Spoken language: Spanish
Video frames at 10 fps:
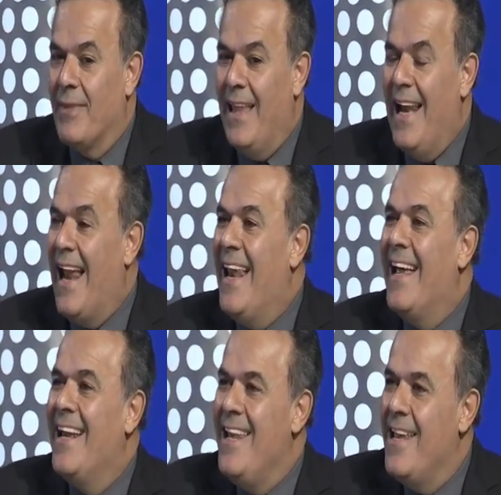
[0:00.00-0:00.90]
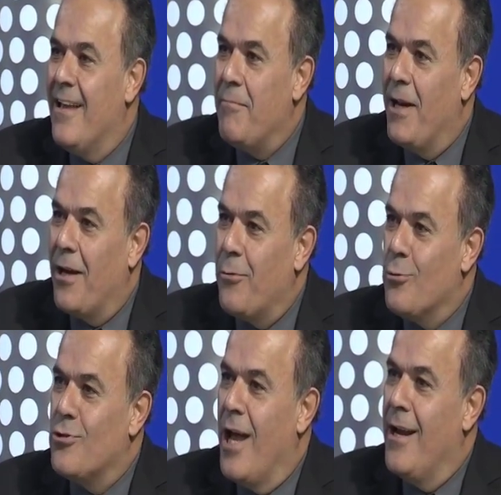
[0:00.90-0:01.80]
de la alegría
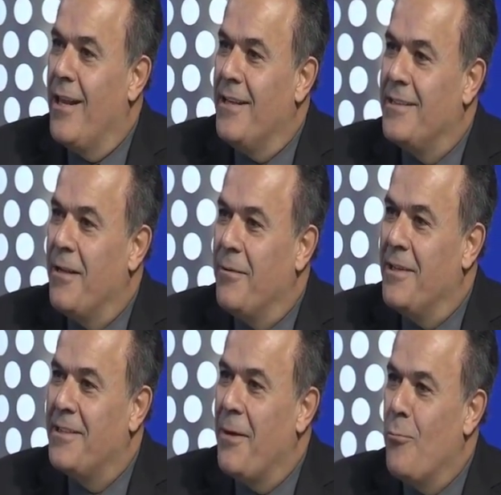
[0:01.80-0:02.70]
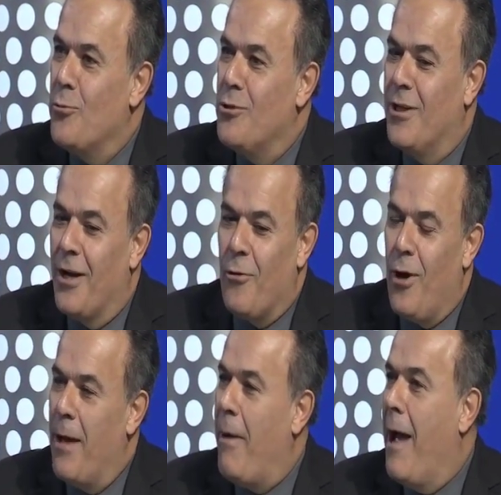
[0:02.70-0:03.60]
veracruzana, de esta, de esta música
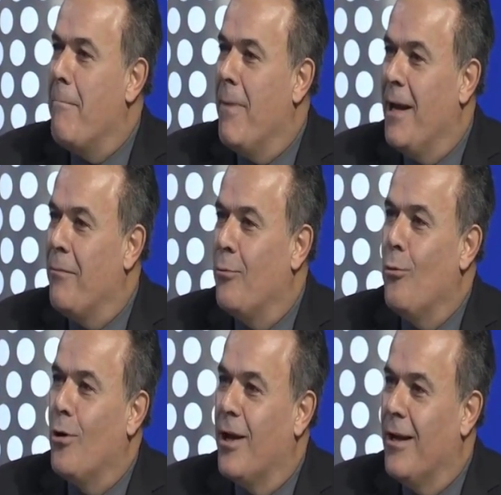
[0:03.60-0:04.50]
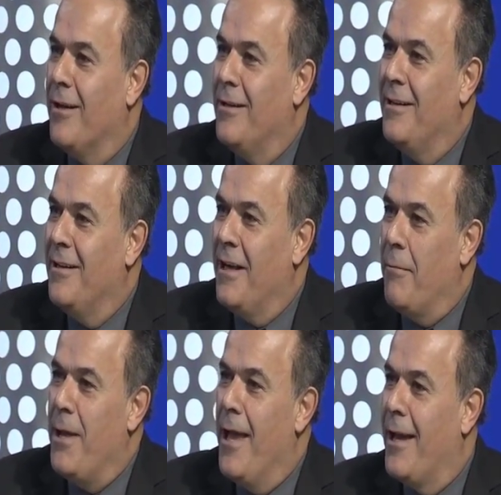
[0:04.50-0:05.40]
con la bamba, la bruja,
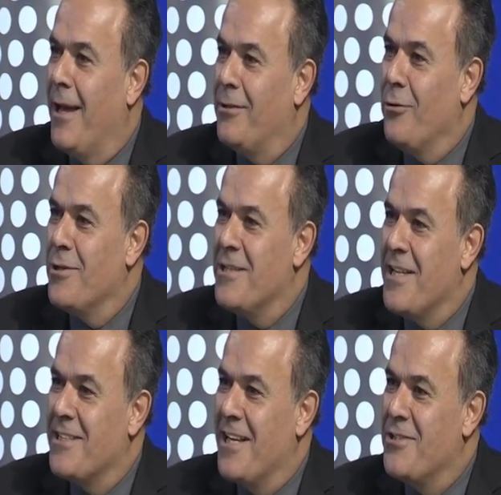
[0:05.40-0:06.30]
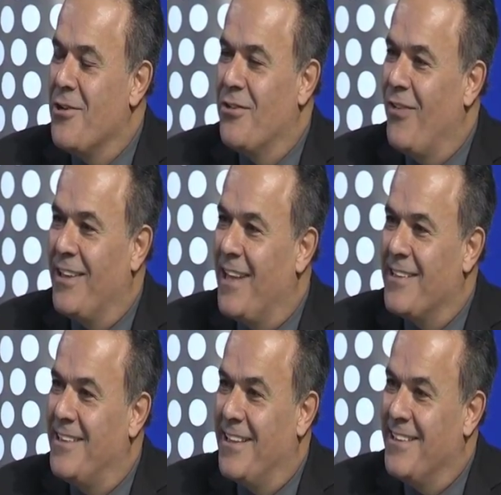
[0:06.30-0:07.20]
la vieja, todas estas canciones
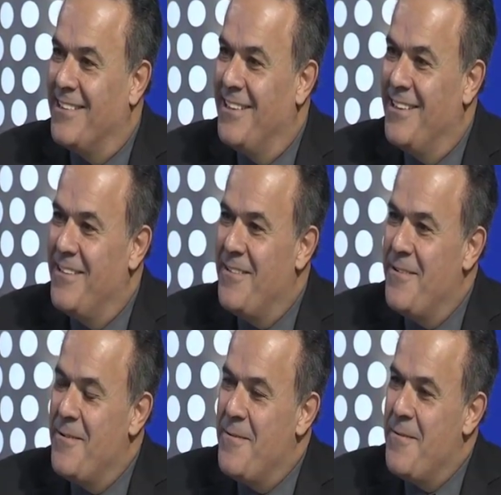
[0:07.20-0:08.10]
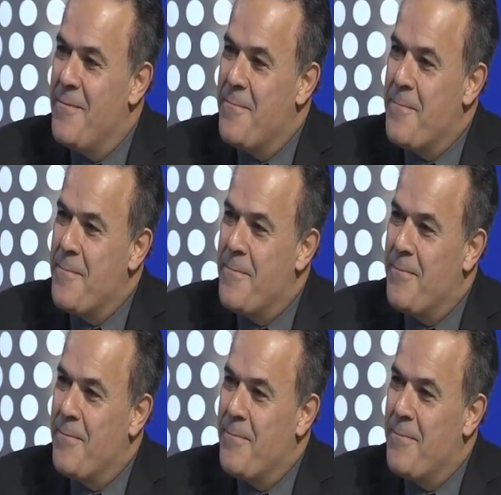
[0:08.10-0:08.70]
fantásticas. Oye, ¿y termina?